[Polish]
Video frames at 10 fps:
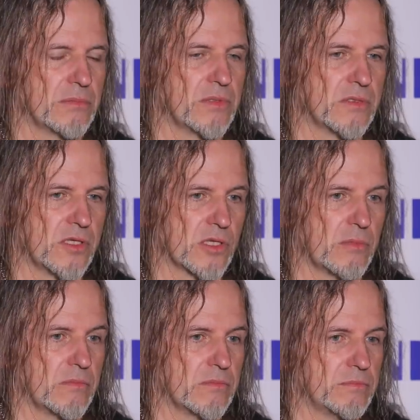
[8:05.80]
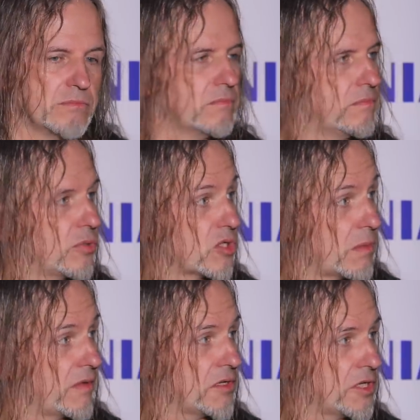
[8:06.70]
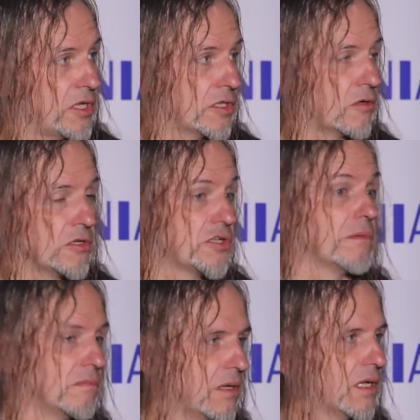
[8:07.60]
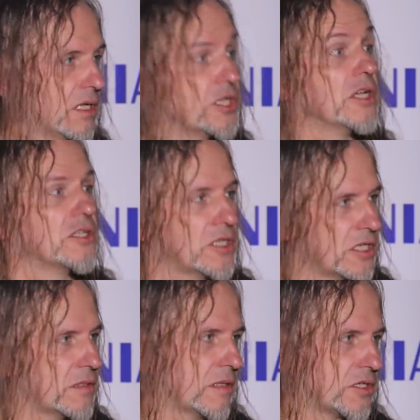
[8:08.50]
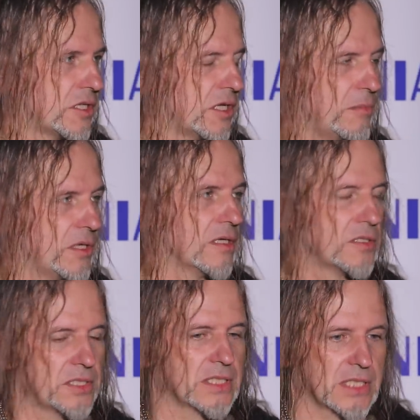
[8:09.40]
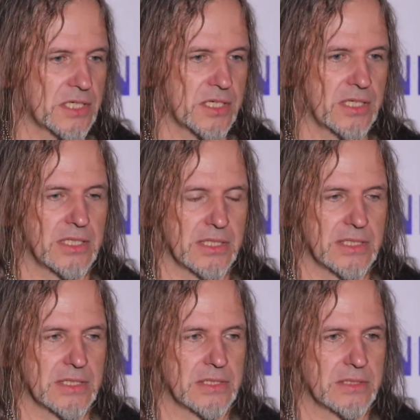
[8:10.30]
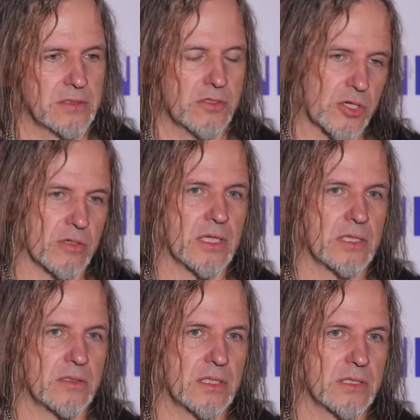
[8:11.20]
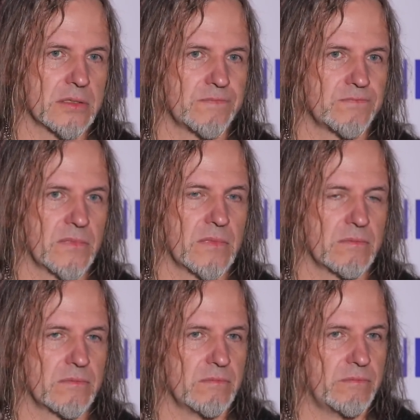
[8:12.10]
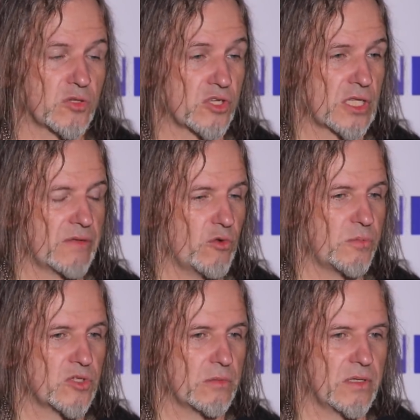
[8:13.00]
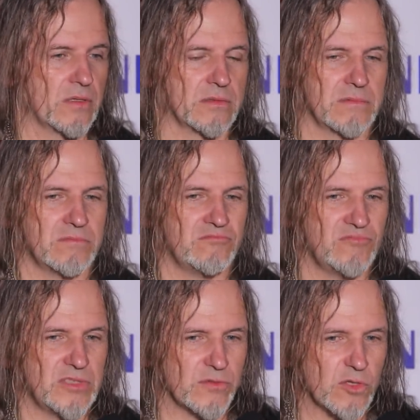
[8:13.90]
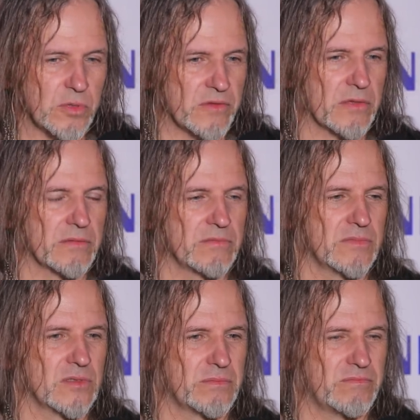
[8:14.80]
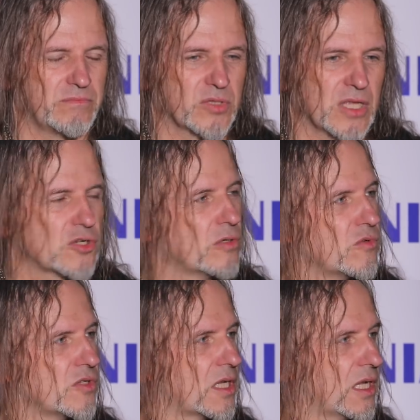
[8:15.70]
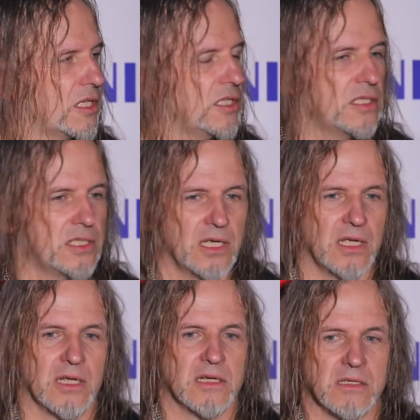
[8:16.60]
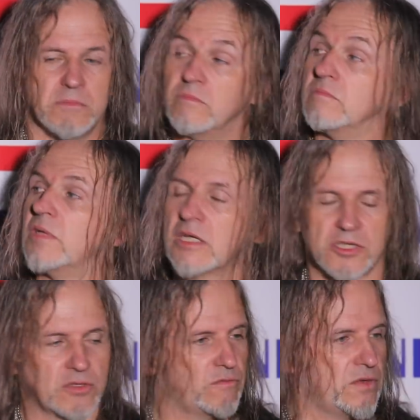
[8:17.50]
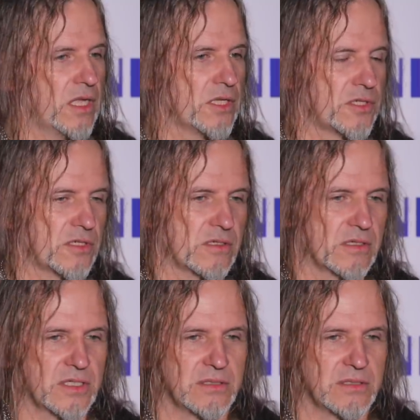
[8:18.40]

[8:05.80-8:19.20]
jakby ze sobą porozmawiać, a nie tylko gdzieś tam cześć, cześć na scenie minąć. Nie? Także, no szkoda, no ale pozostawił po sobie no, niewątpliwie no, potężną muzykę i jak zresztą widać